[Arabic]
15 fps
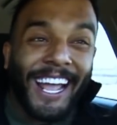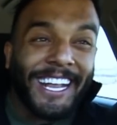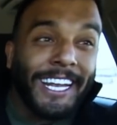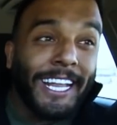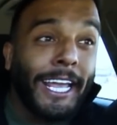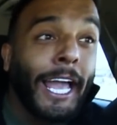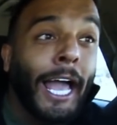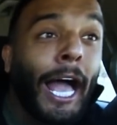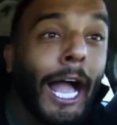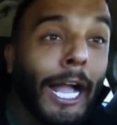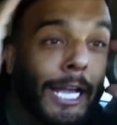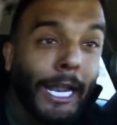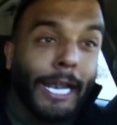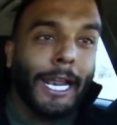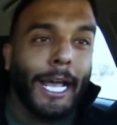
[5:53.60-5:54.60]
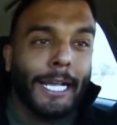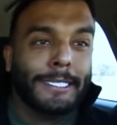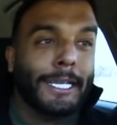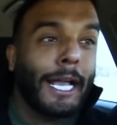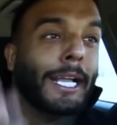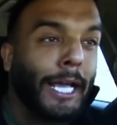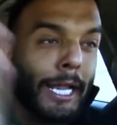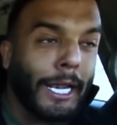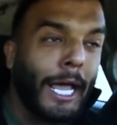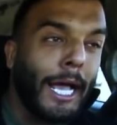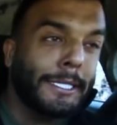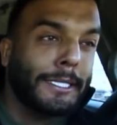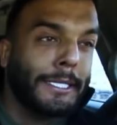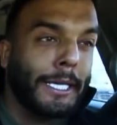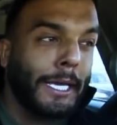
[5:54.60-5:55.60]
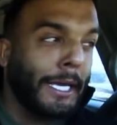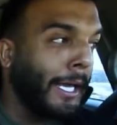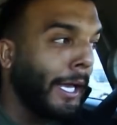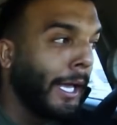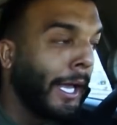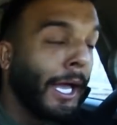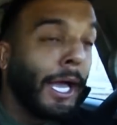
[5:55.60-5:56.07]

اكلني اكل راسي اكل راسي